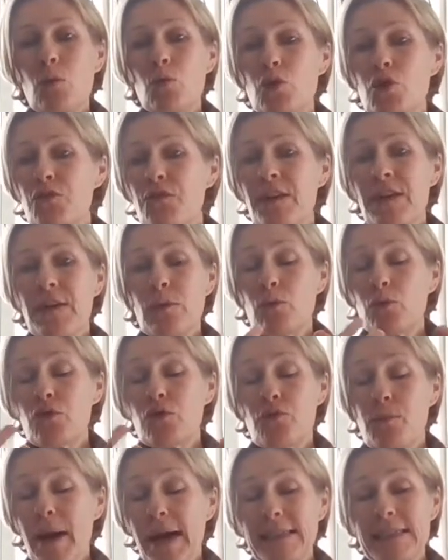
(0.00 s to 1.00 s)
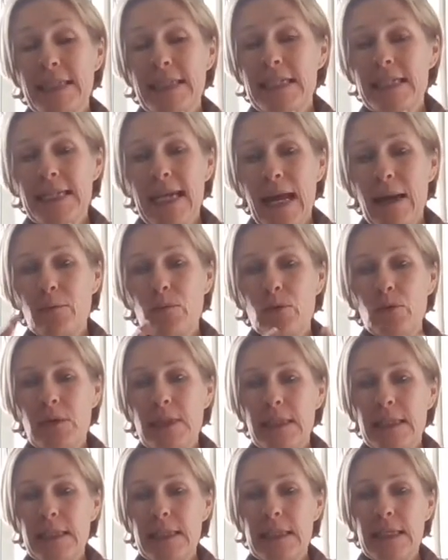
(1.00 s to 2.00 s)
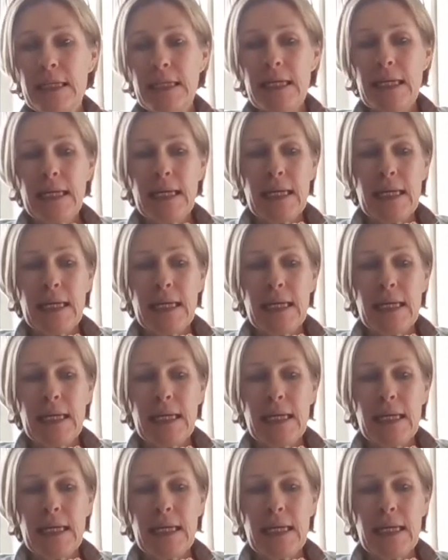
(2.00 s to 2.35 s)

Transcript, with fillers: où je vais où je vous partage également des,